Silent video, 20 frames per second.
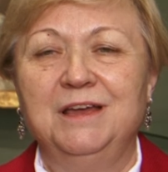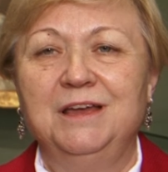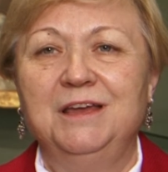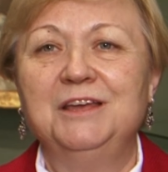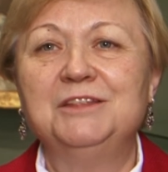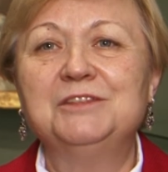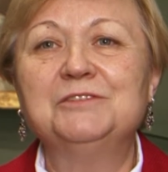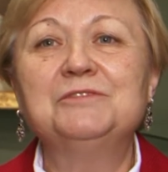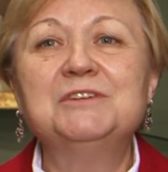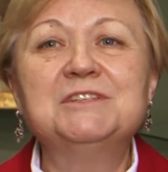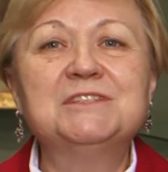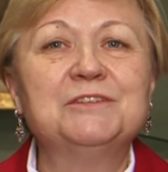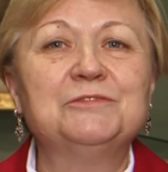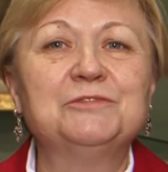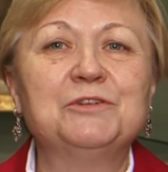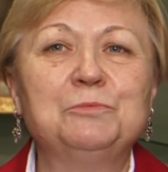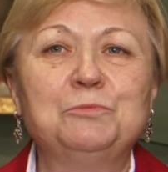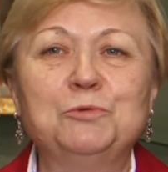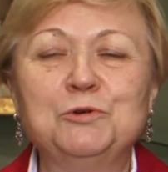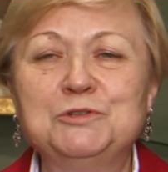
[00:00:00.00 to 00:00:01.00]
Эта
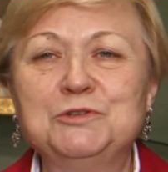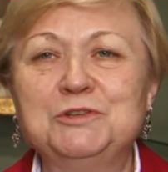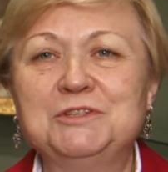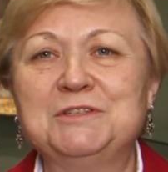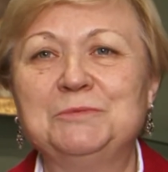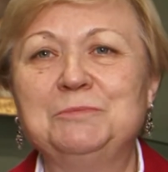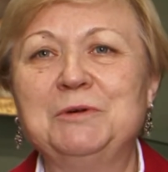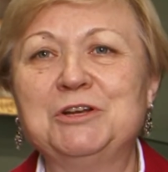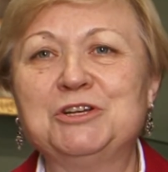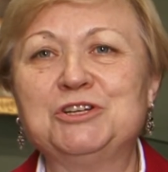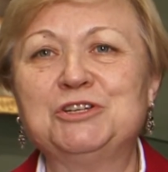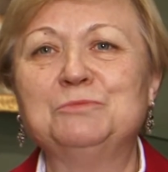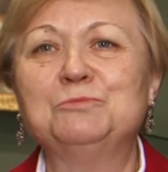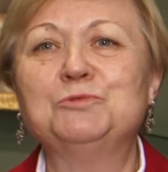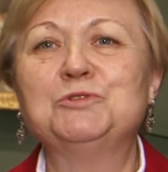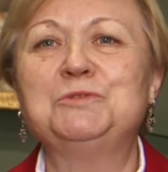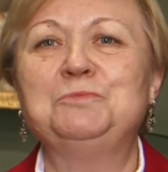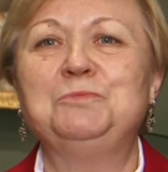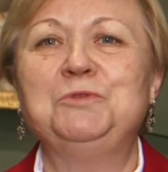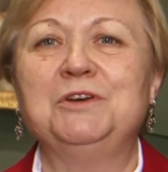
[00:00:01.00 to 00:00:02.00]
выставка пользуется большим
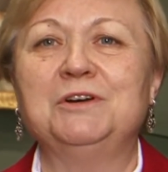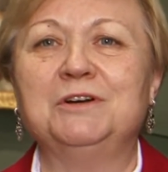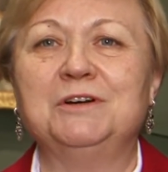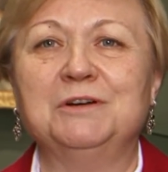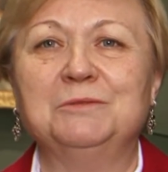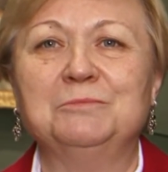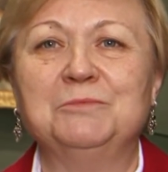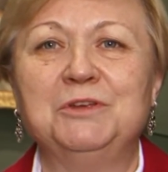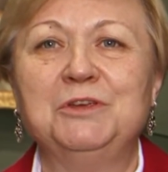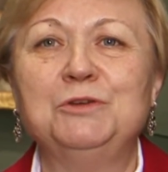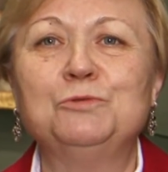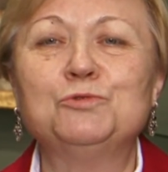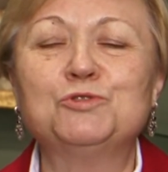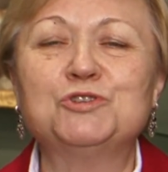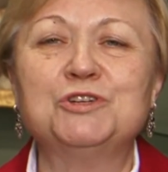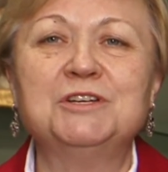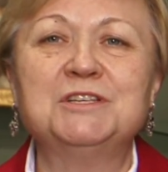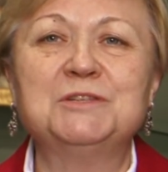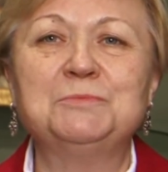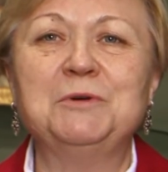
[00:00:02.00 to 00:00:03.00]
успехом и
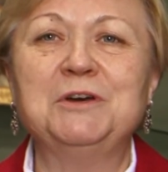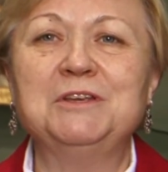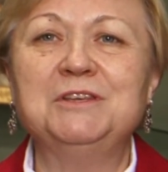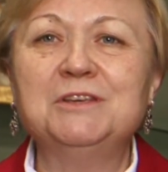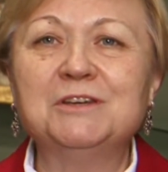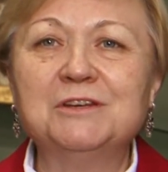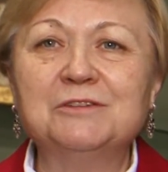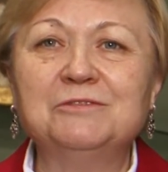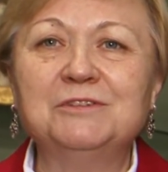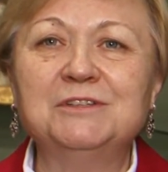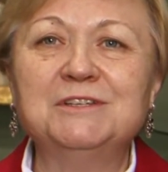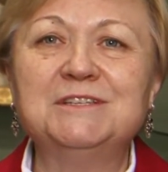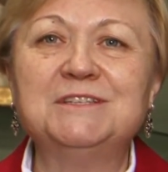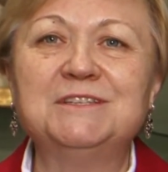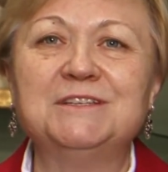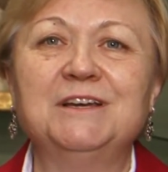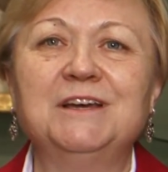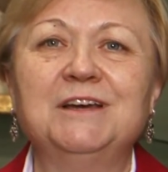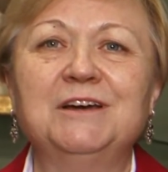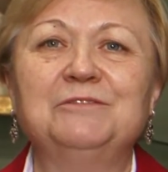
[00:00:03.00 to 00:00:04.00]
уже
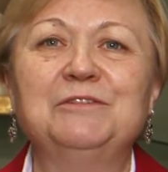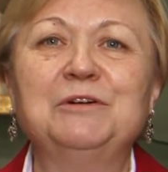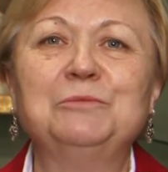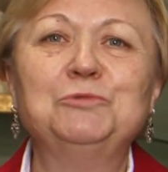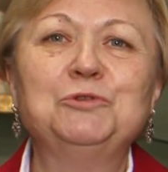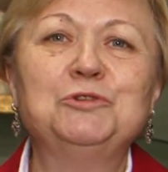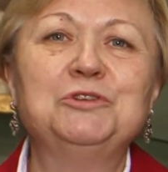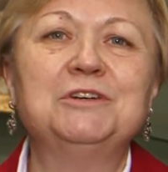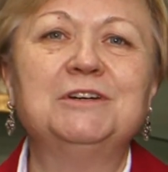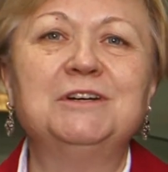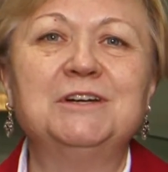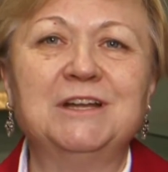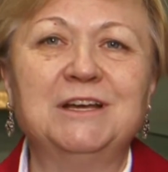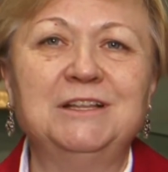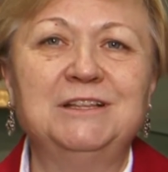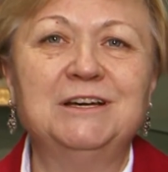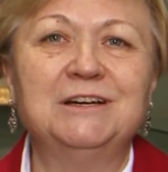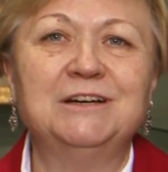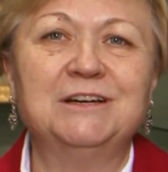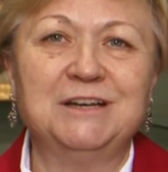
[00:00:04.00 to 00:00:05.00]
экспонировалась во многих
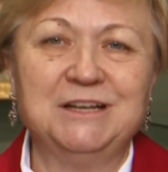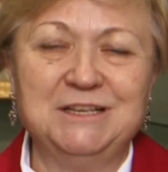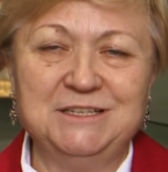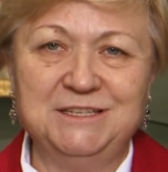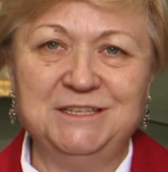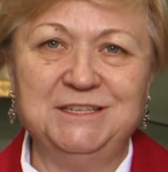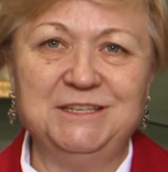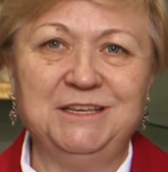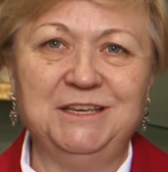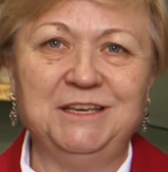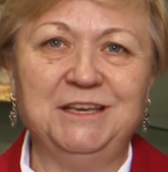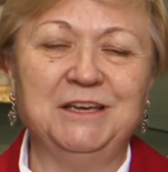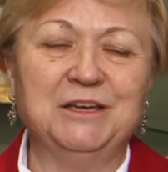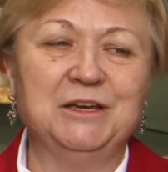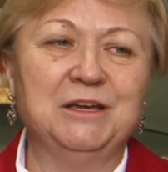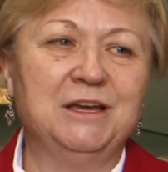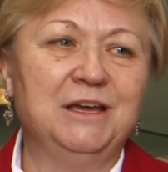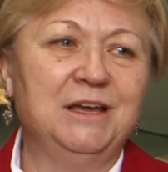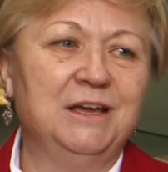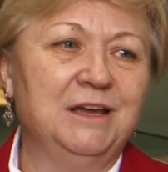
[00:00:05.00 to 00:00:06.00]
городах России.
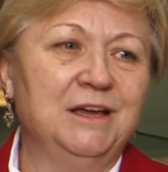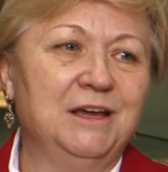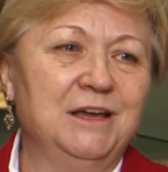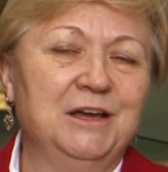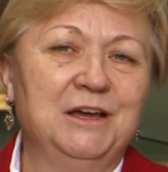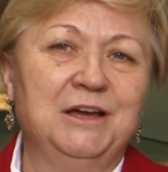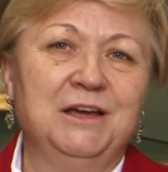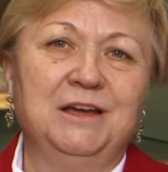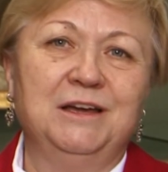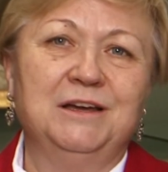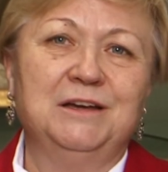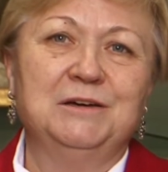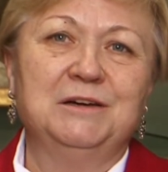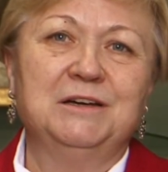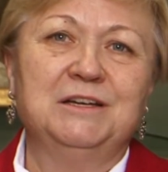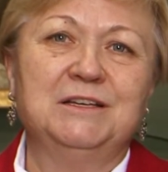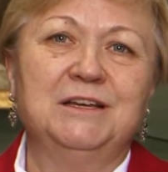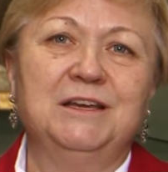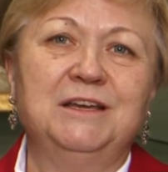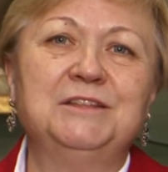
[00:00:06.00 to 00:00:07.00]

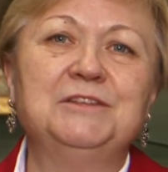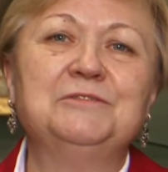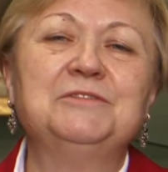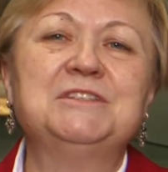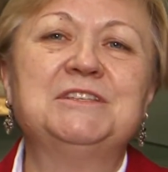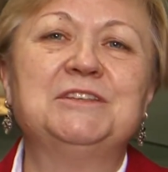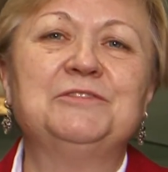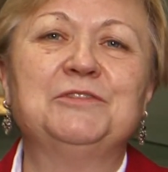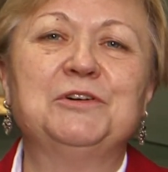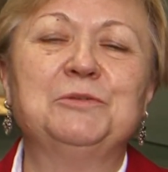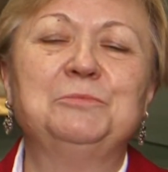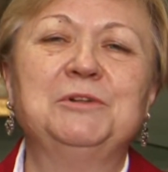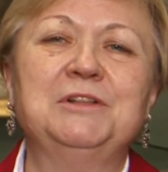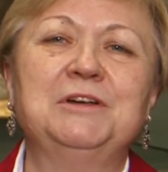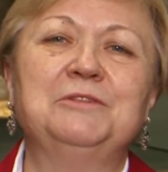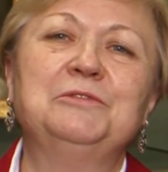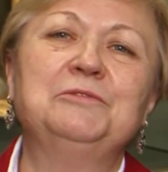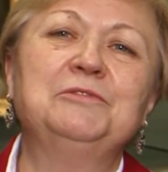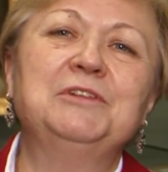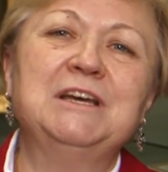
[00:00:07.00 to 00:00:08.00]
Эта выставка
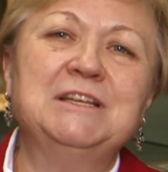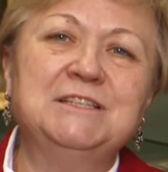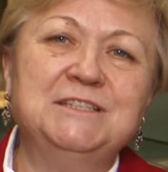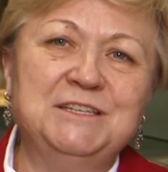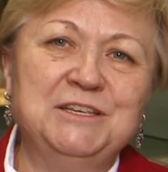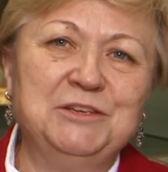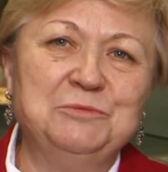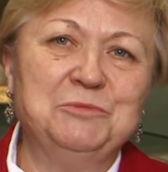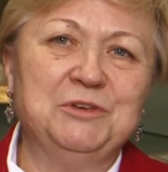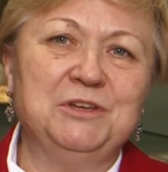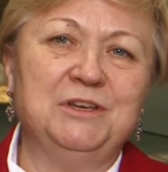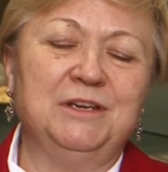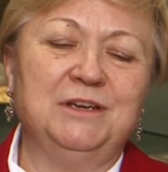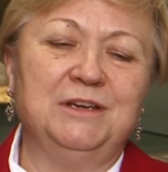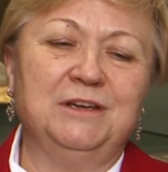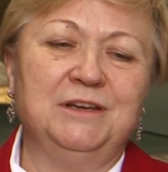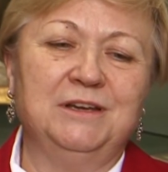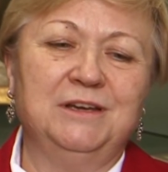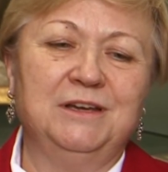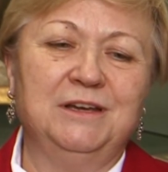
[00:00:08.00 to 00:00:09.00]
была во Владимире,